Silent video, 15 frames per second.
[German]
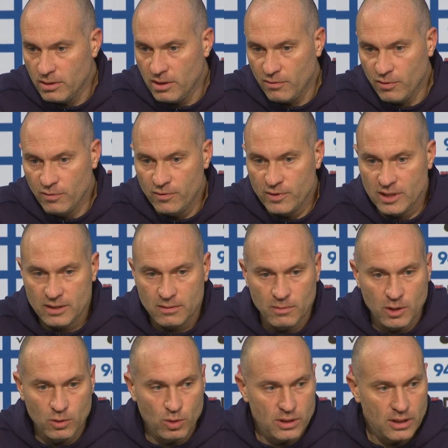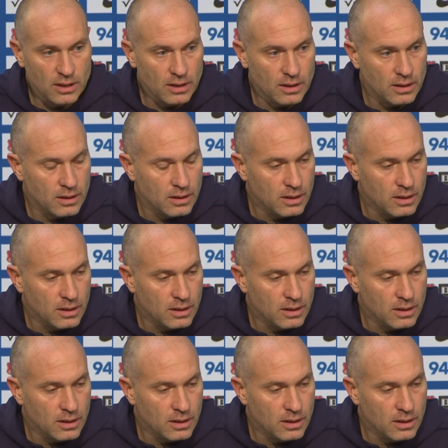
in der 50. Minute.